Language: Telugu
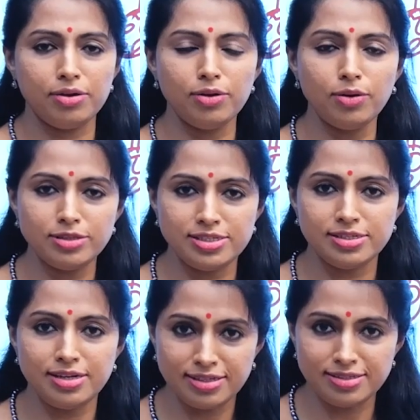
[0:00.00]
క్లోత్స్
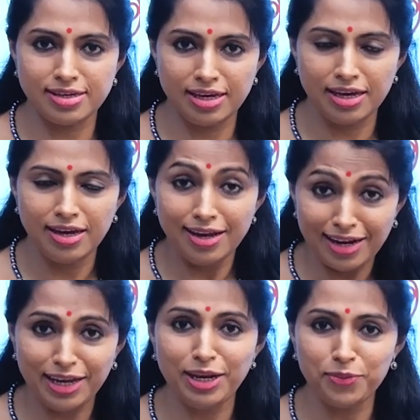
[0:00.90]
డ్రెస్కి
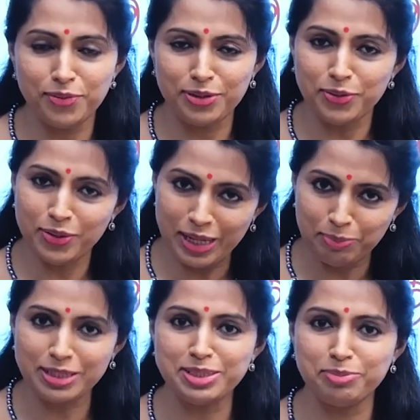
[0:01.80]
లైనింగ్ ఉన్నట్టు
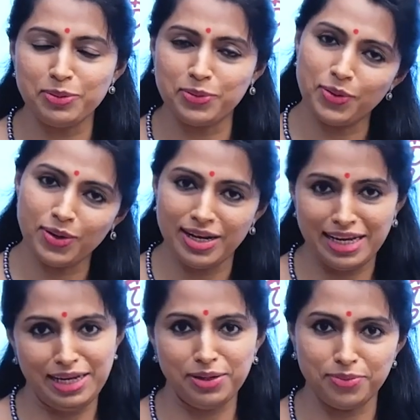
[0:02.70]
గర్భాశయంలో కూడా ఒక
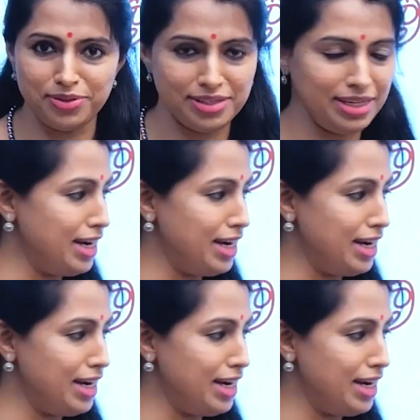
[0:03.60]
లైనింగ్ ఉంటుంది